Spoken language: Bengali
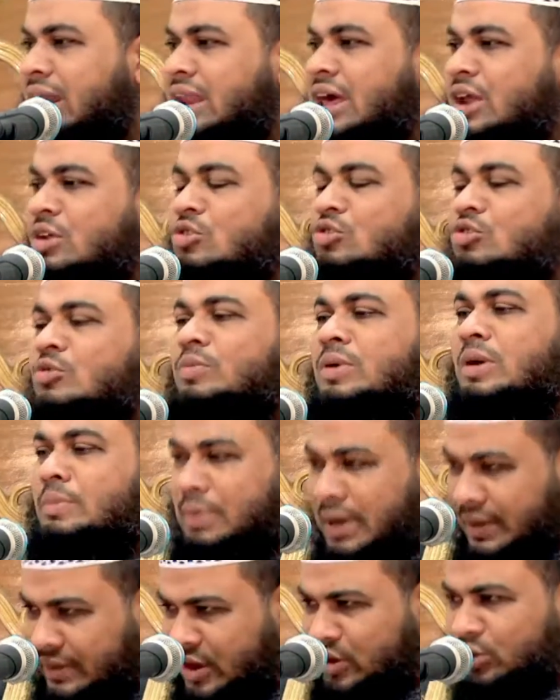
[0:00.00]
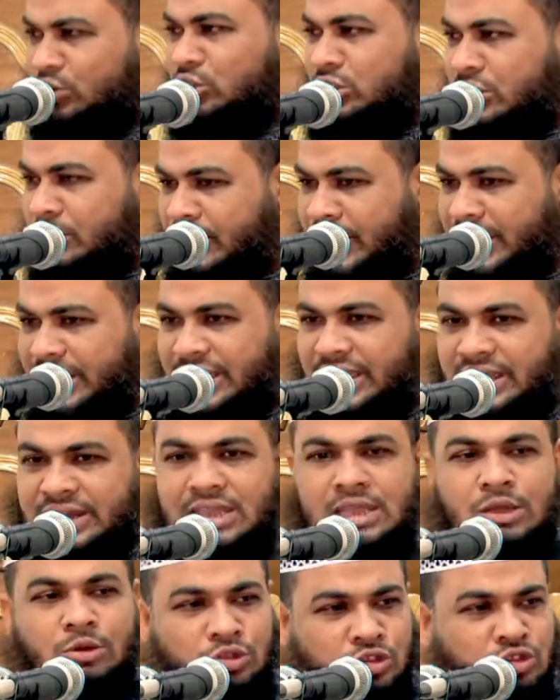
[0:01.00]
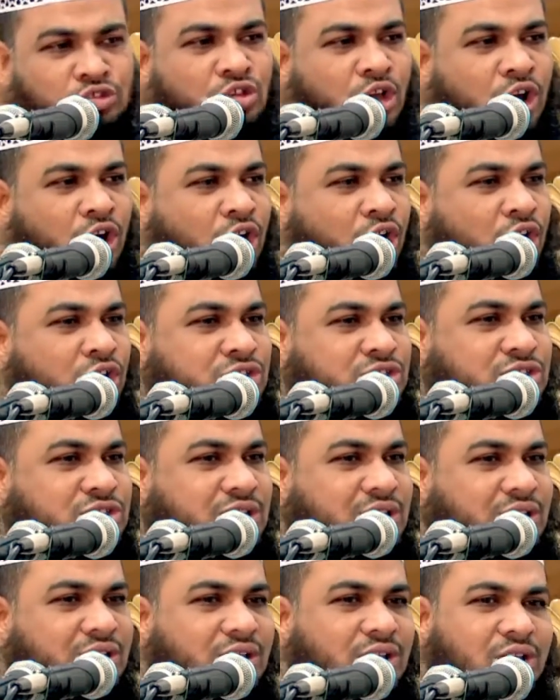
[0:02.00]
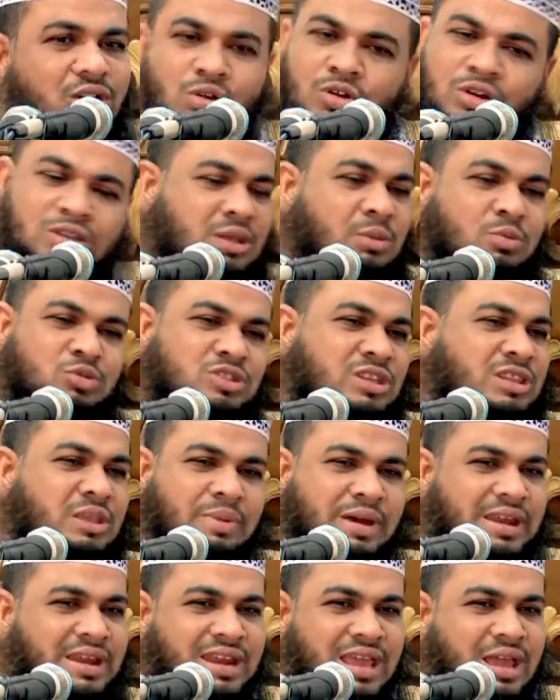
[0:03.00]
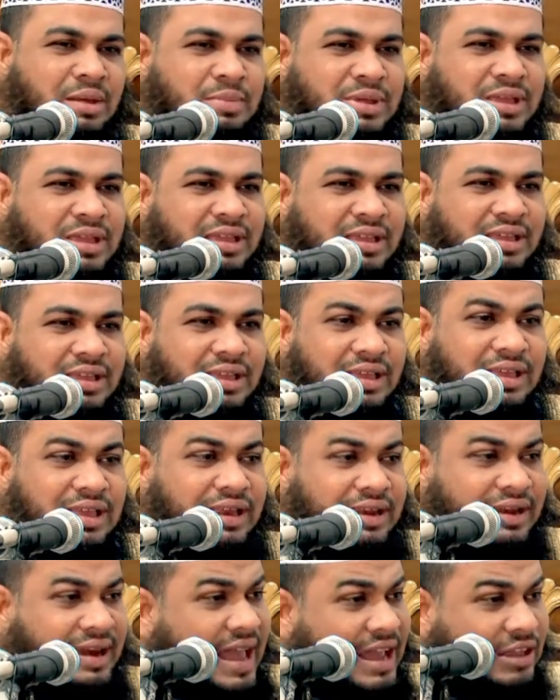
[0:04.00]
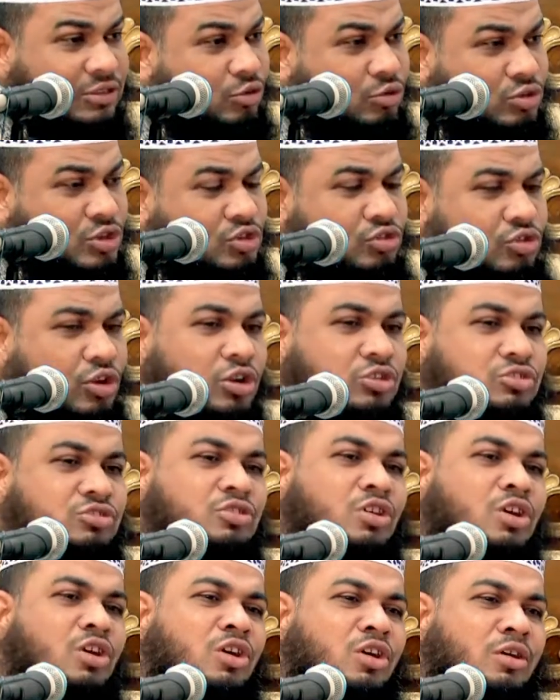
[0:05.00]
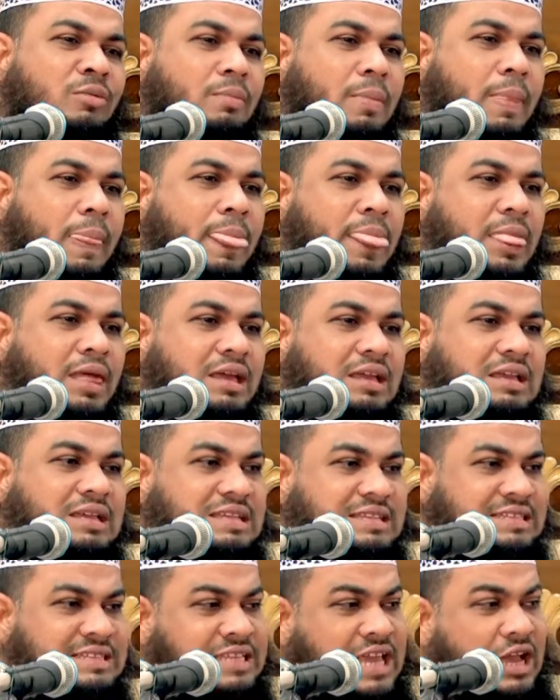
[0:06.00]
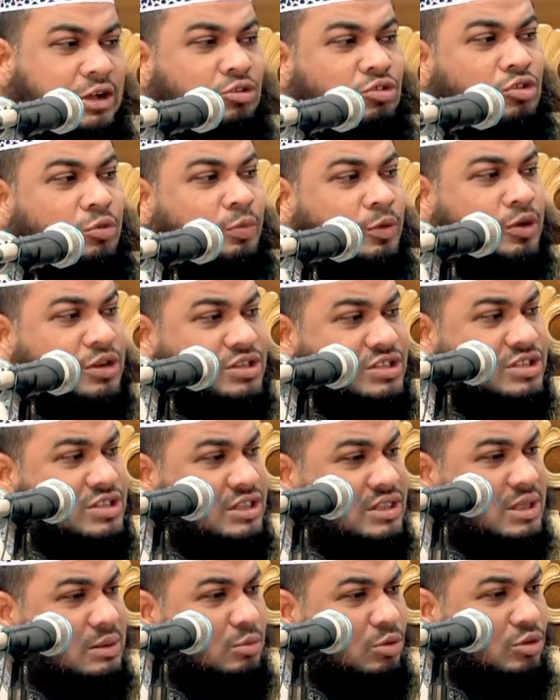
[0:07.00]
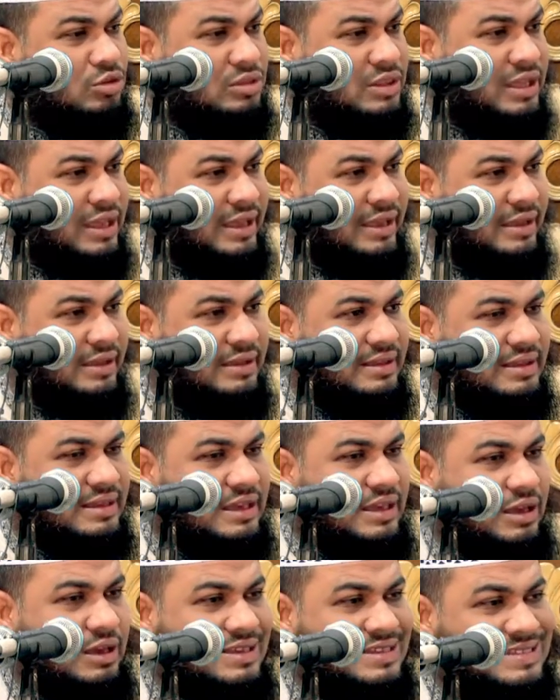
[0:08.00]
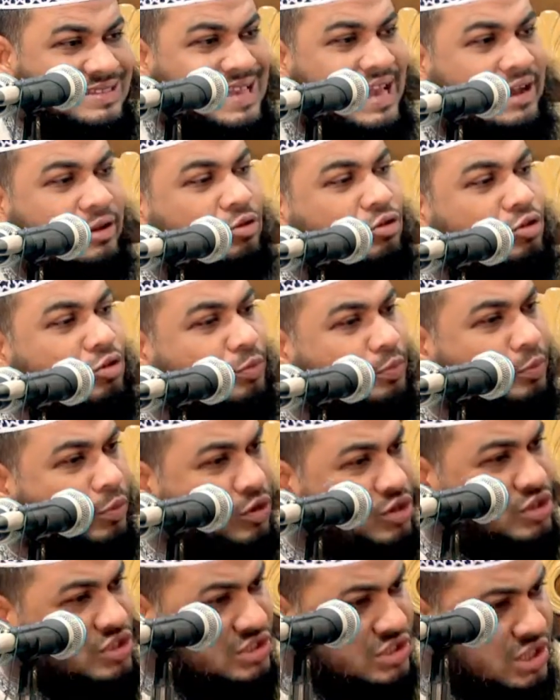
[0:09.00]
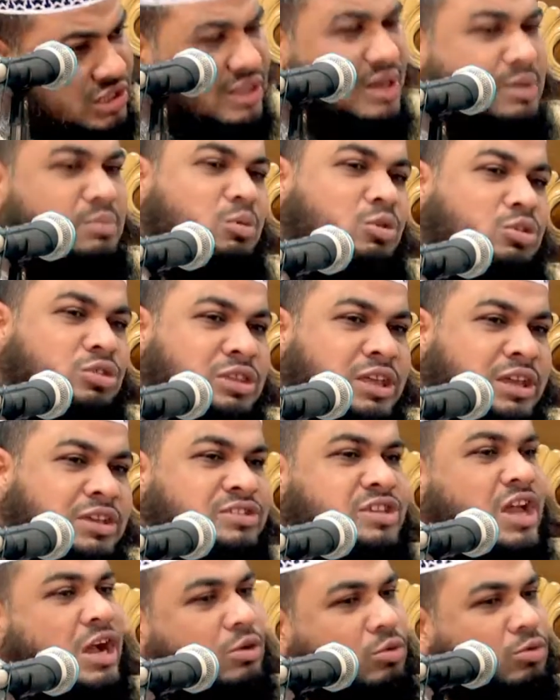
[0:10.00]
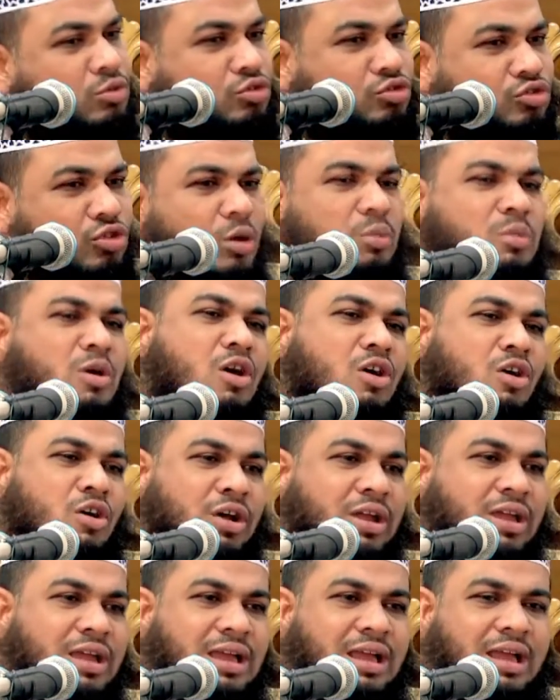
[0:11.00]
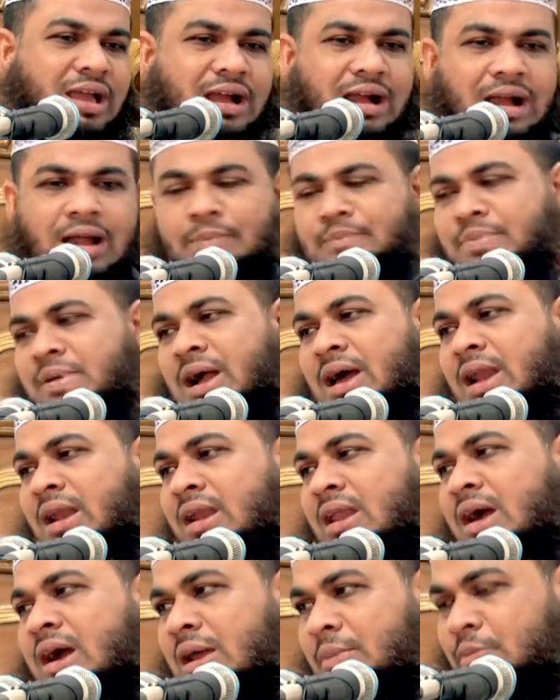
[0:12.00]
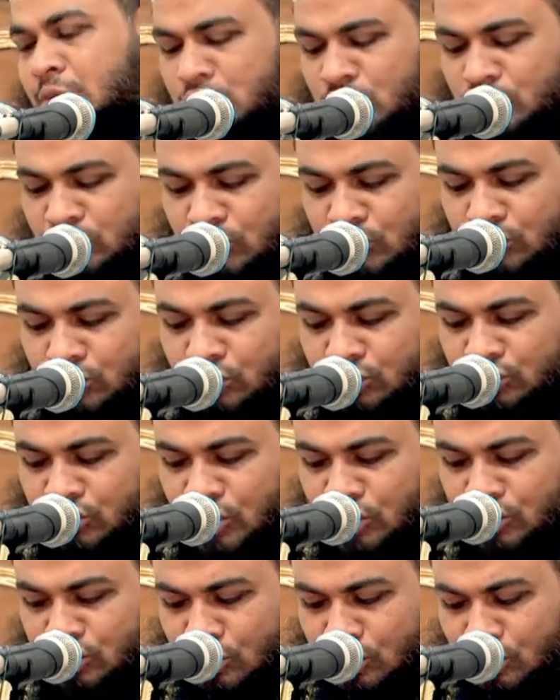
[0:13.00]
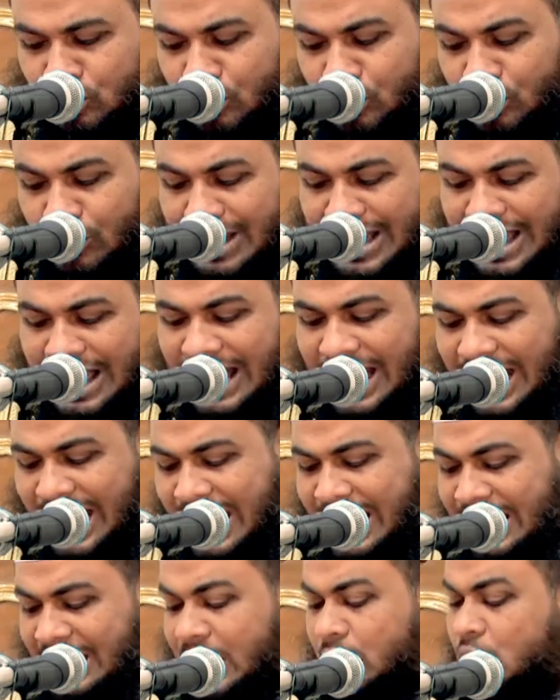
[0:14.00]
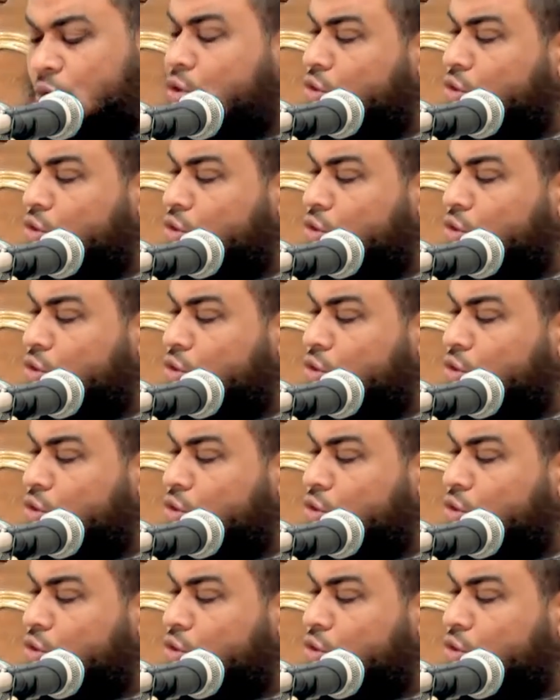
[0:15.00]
আল্লাহর হুকুমকে প্রাধান্য দিবেন এটা কি অতি সহজ কথা বুঝাতে পারি না আমি না এত অতি সহজ নয় যে কোনো পরিস্থিতির মধ্যে যে কোনো পরিস্থিতির মধ্যে যে কোনো সময় আপনি আল্লাহর প্রতি সন্তুষ্টির জন্য আল্লাহর